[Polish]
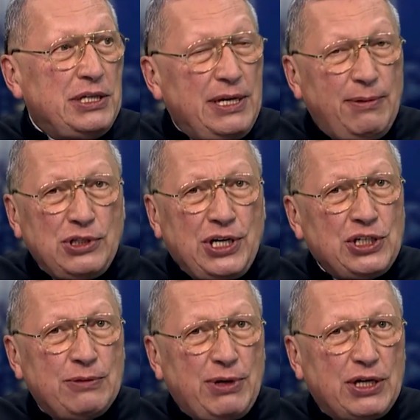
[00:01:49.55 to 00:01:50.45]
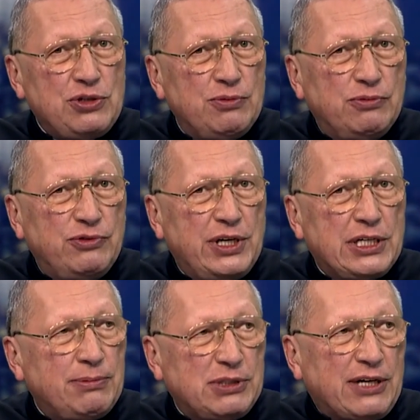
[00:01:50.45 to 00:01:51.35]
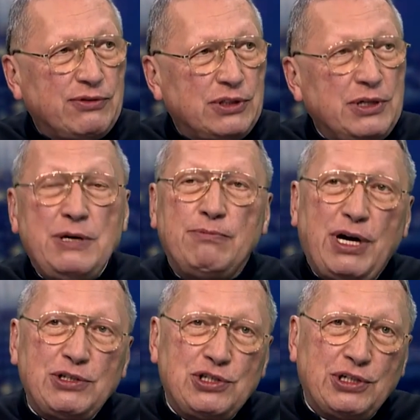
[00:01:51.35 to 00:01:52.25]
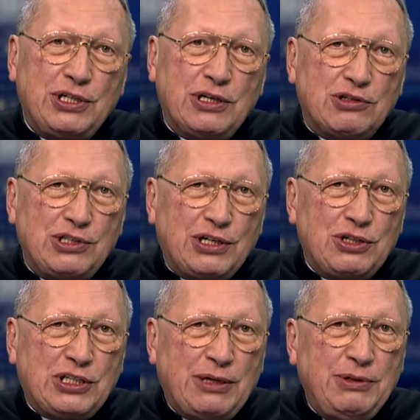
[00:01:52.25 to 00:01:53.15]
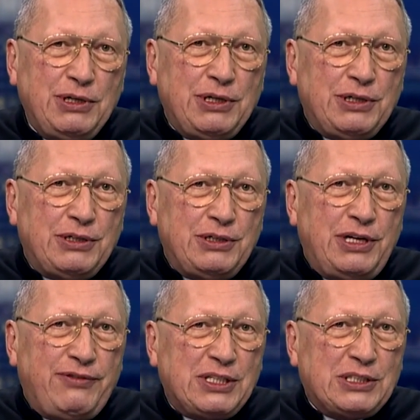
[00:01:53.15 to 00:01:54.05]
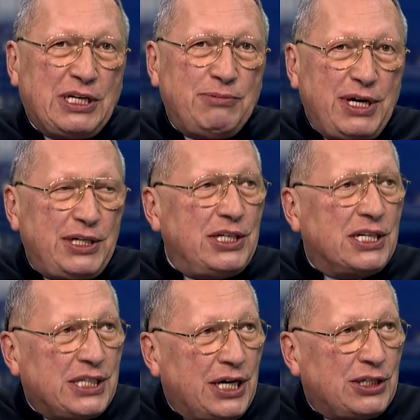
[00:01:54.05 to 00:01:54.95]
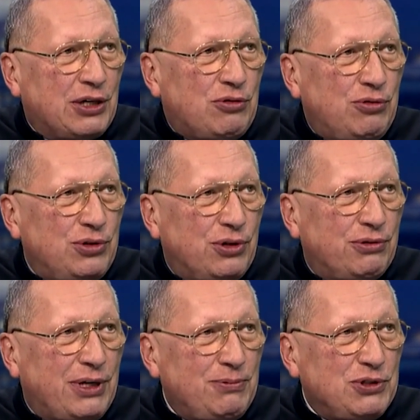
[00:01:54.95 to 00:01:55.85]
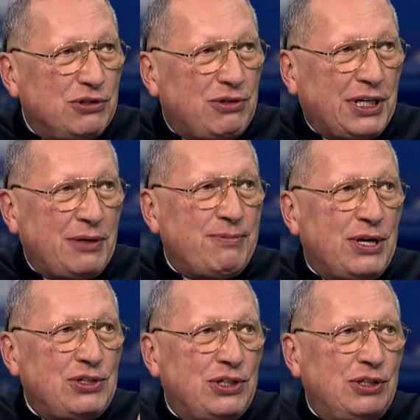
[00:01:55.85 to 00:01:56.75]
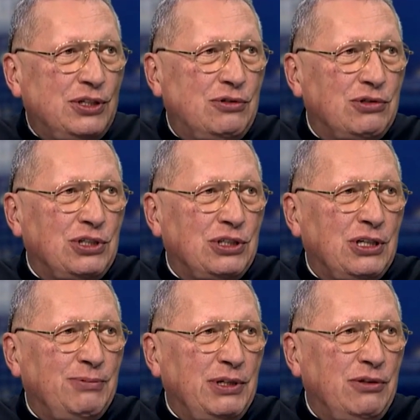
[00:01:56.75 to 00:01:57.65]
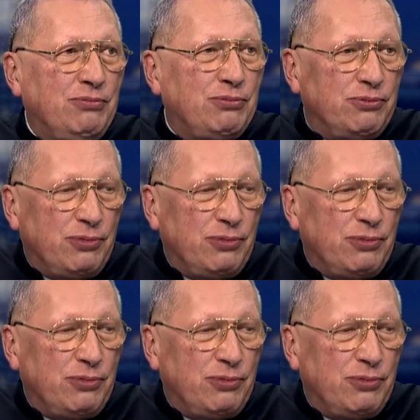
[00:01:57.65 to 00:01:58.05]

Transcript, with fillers: Nie można się bać mówienia prawdy, bać się tego, że jakieś tam y, lewackie media zaatakują na przykład, ani bać się tych, którzy się tych mediów,